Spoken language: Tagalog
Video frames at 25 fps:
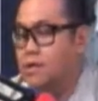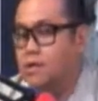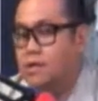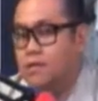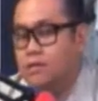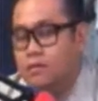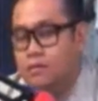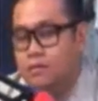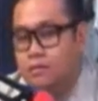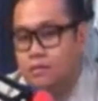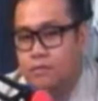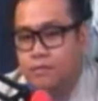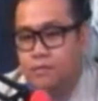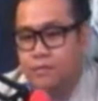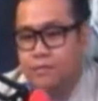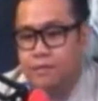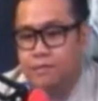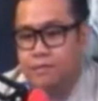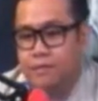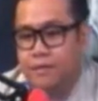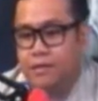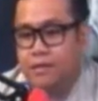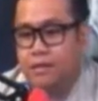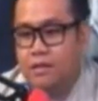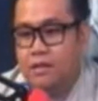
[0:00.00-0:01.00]
Oh,
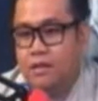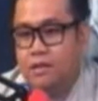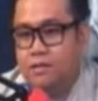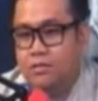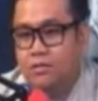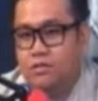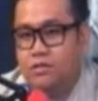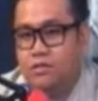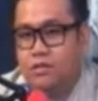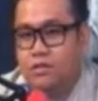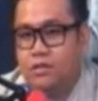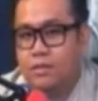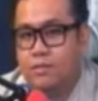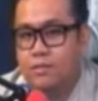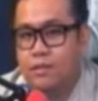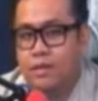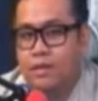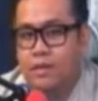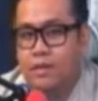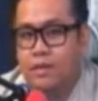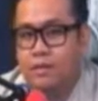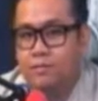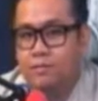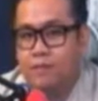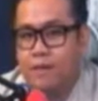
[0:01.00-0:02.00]
pagdating doon sa
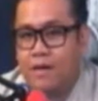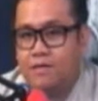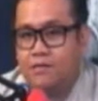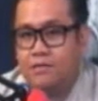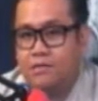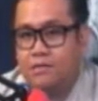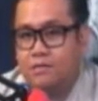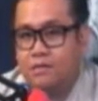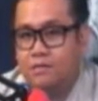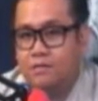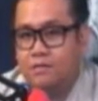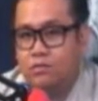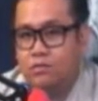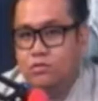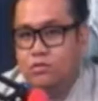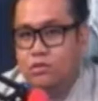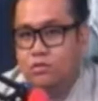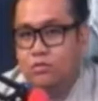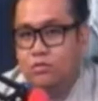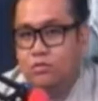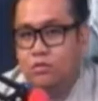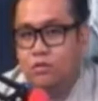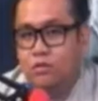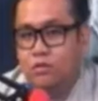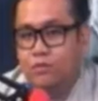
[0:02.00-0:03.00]
may Pasig, doon sa
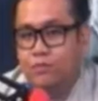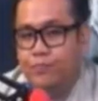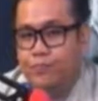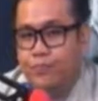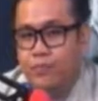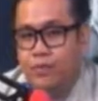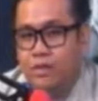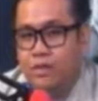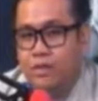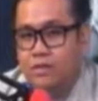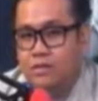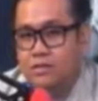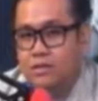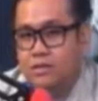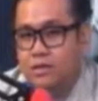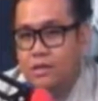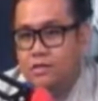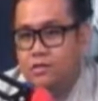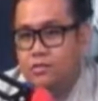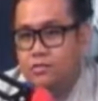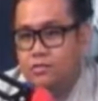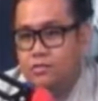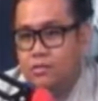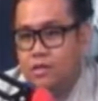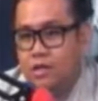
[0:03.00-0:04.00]
dulo ng
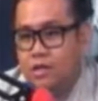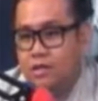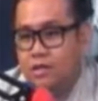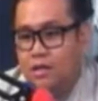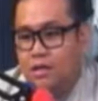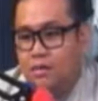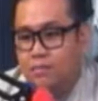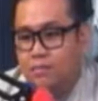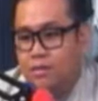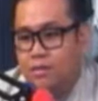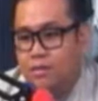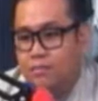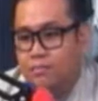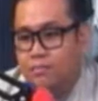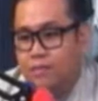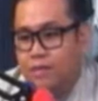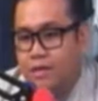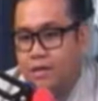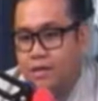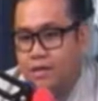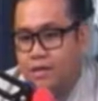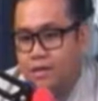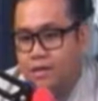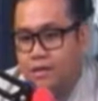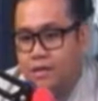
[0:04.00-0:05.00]
station, saka namin
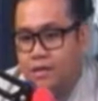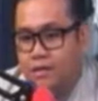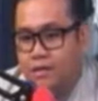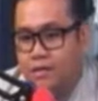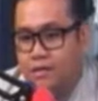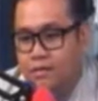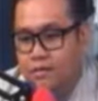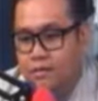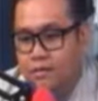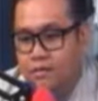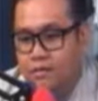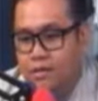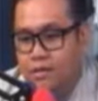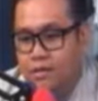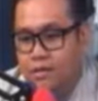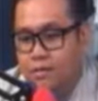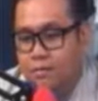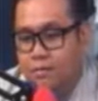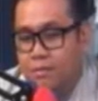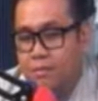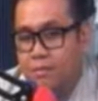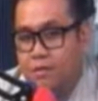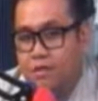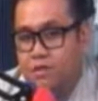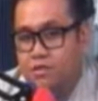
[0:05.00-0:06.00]
pinahanginan. O oh, di
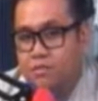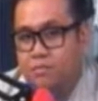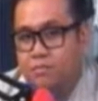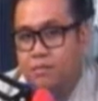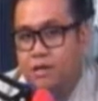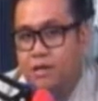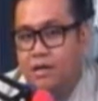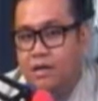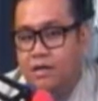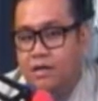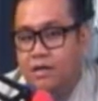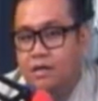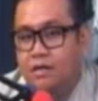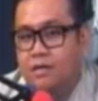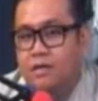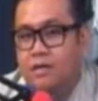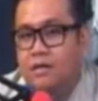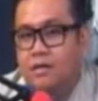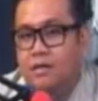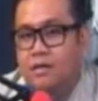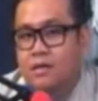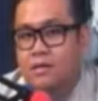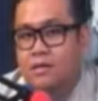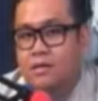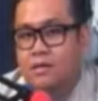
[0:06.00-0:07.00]
mabilis yung biyahe,
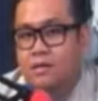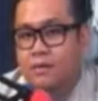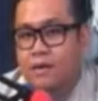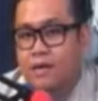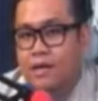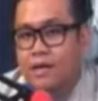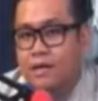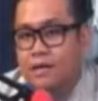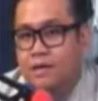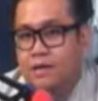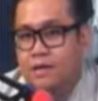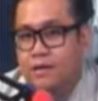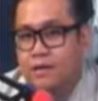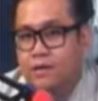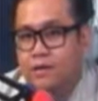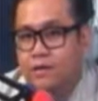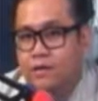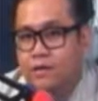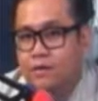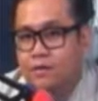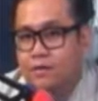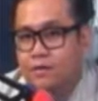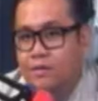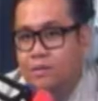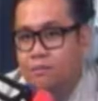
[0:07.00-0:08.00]
'di ba?
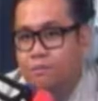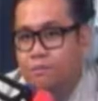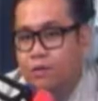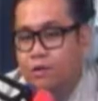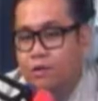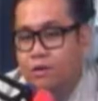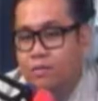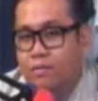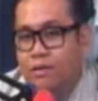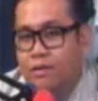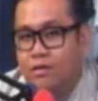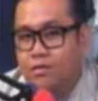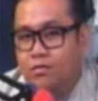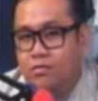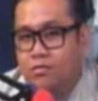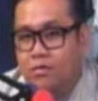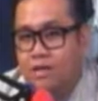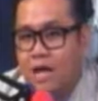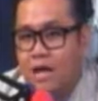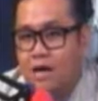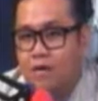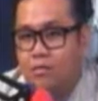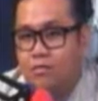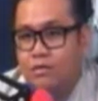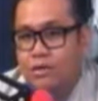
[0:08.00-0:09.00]
Yung deployment ng
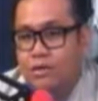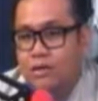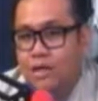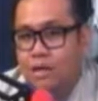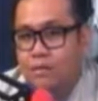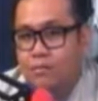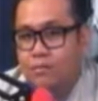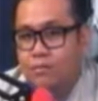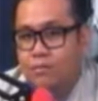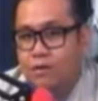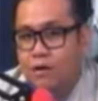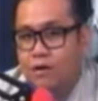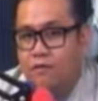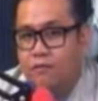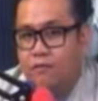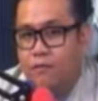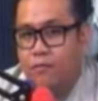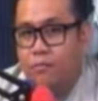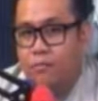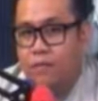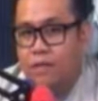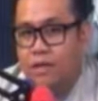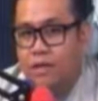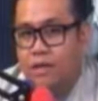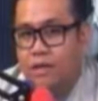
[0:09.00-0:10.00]
tao nila uh, from
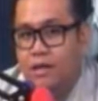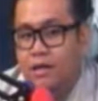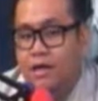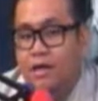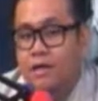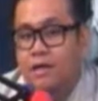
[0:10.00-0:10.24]
Manila